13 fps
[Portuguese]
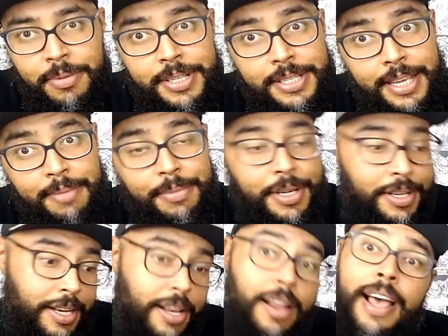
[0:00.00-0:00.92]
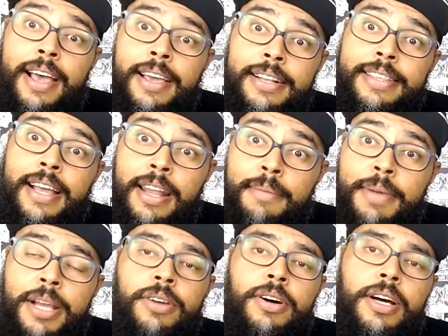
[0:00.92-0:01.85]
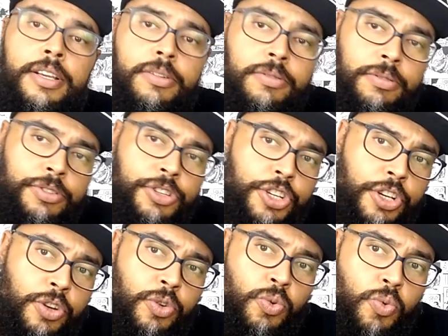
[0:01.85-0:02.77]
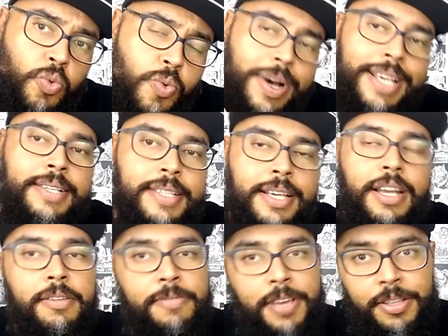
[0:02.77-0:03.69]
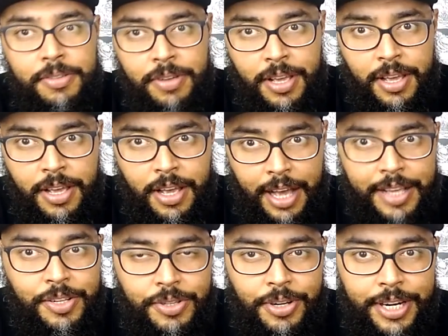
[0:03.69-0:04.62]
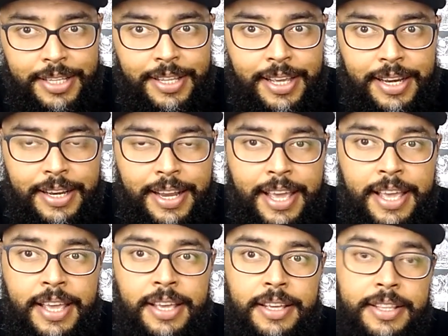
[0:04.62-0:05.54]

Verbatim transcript: quiser, né, mano. Ele, ó, ele tá na melhor e continua escrevendo a história dele, né?